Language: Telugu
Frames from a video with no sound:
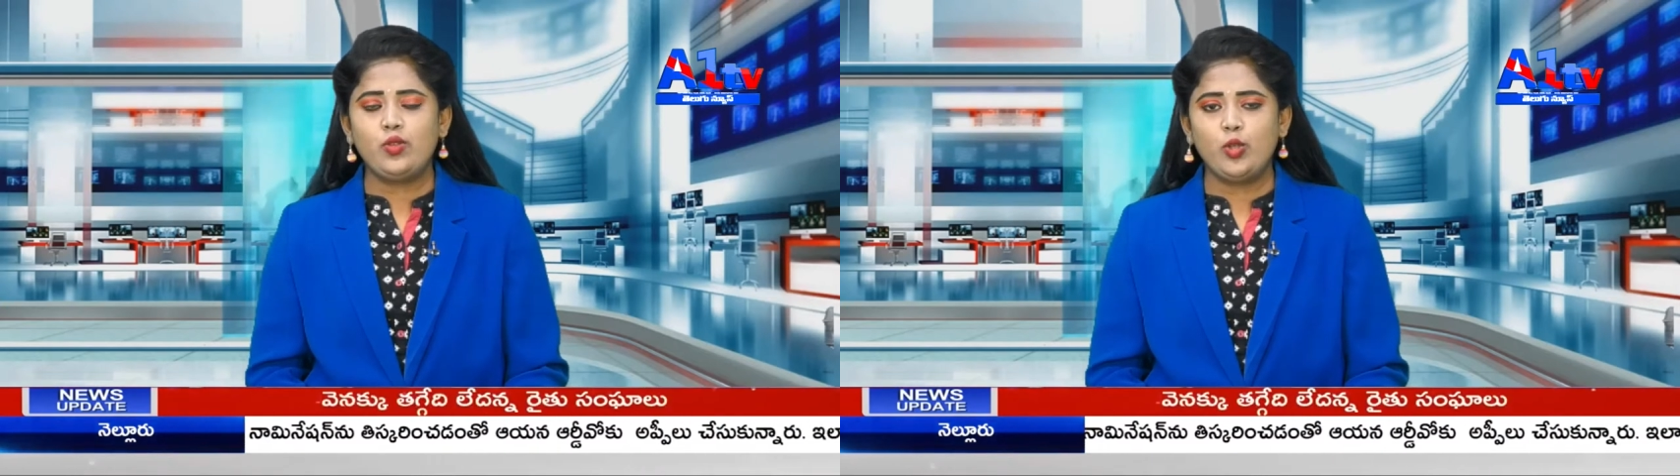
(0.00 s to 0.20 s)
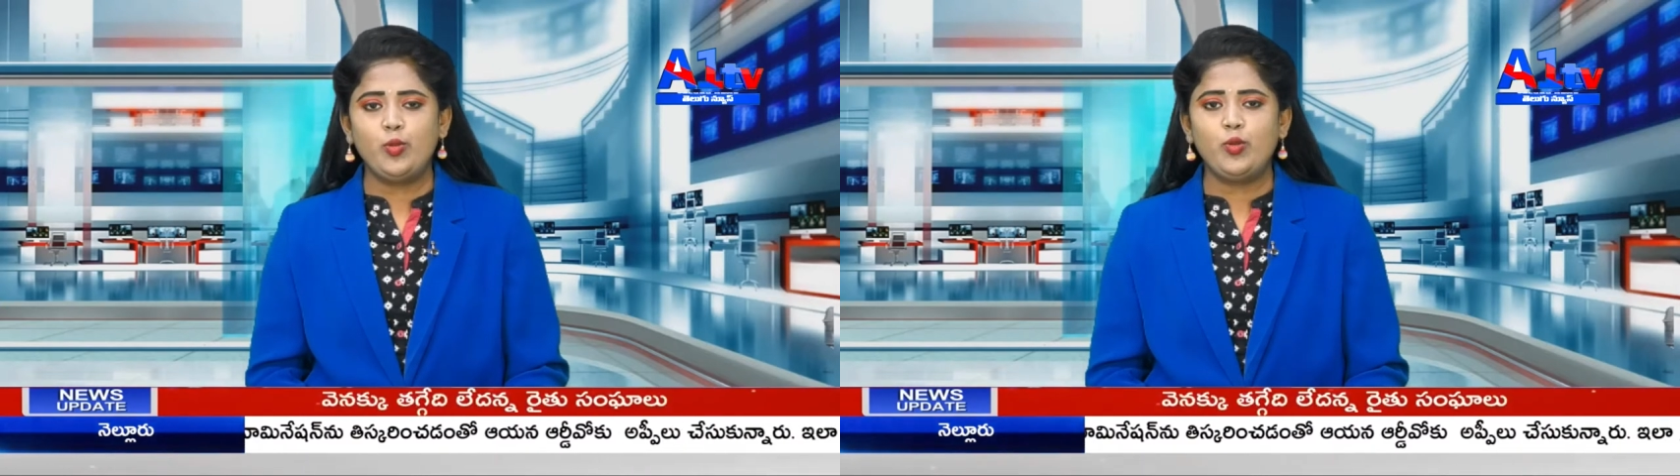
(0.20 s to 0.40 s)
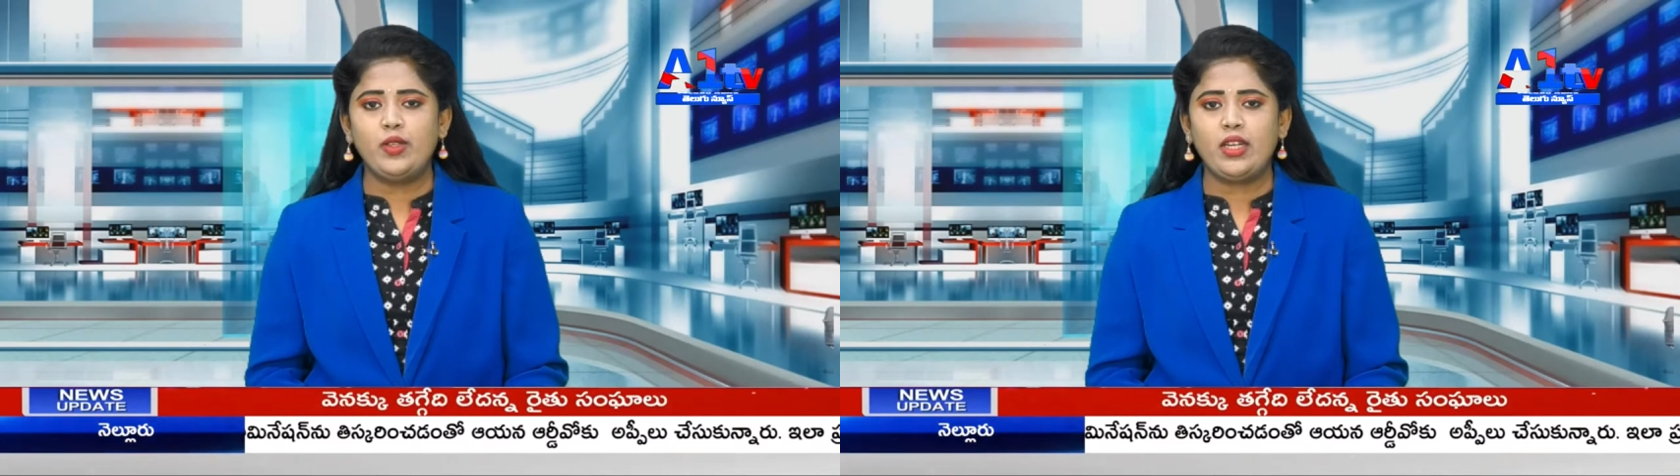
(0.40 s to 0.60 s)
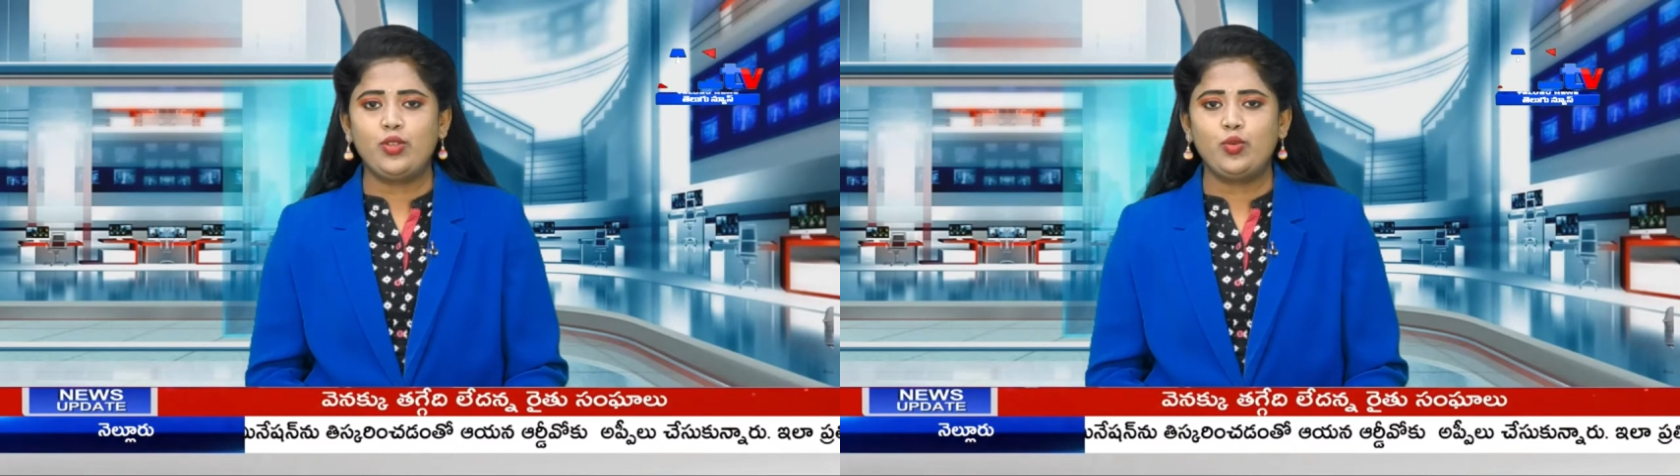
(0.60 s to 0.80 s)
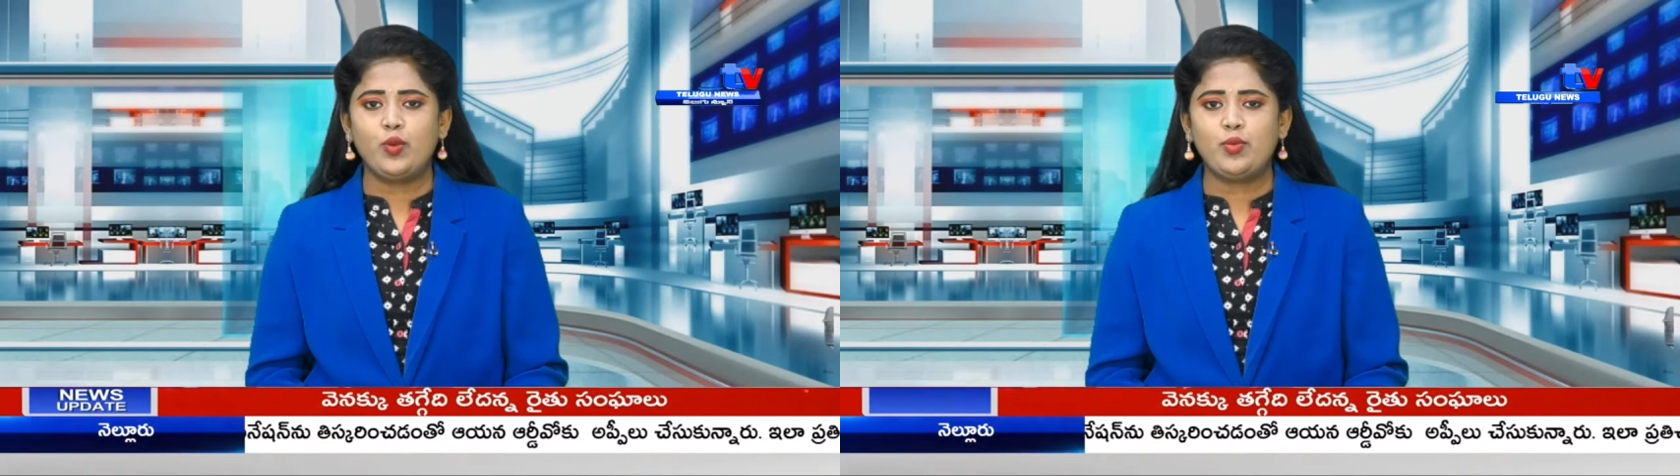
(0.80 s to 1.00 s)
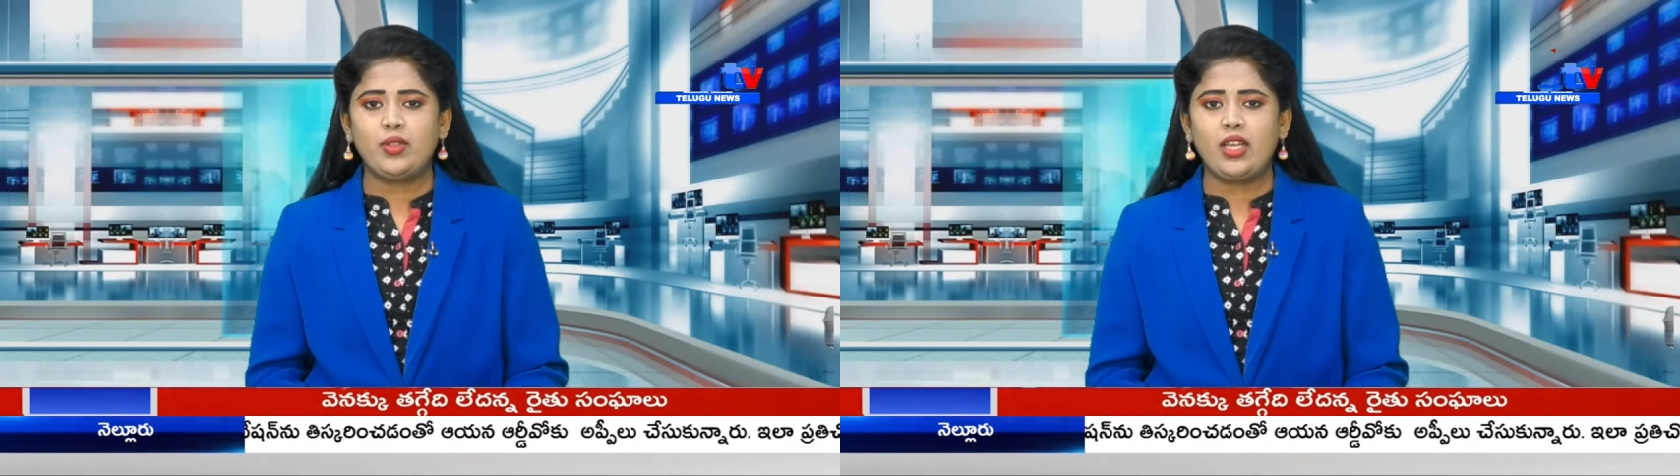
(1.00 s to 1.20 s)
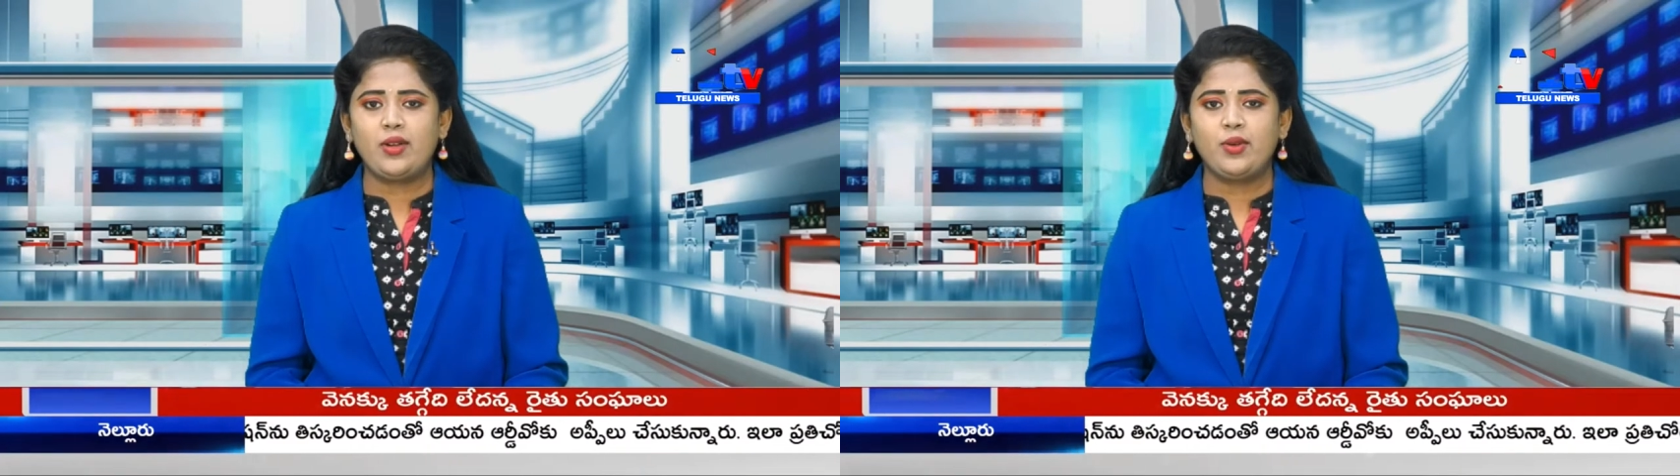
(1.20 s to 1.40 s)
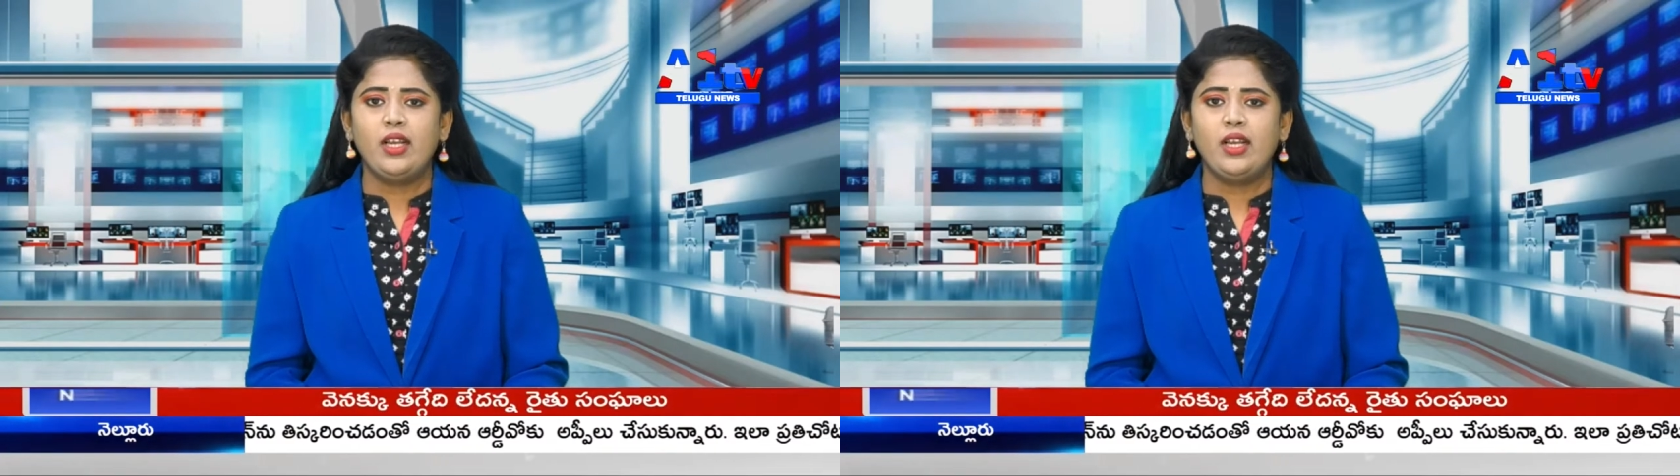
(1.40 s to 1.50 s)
సోము వీర్రాజు ధ్వజమెత్తారు